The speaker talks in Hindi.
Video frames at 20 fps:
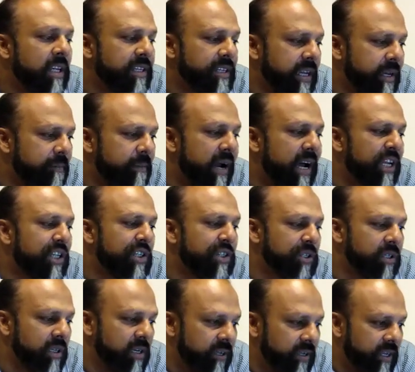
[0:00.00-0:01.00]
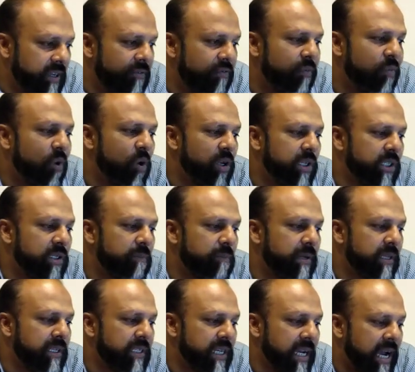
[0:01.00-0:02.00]
शहबाज शरीफ वॉज
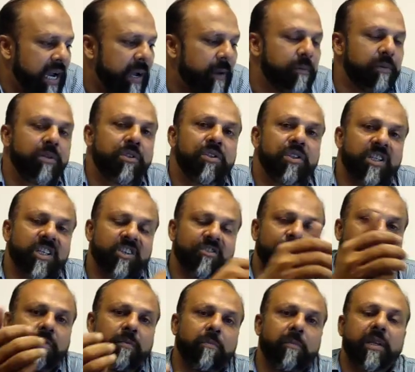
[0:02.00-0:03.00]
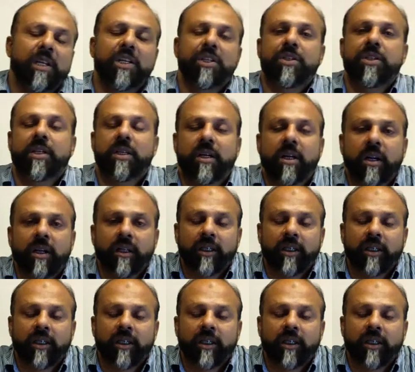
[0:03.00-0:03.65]
पंजाब चीफ मिनिस्टर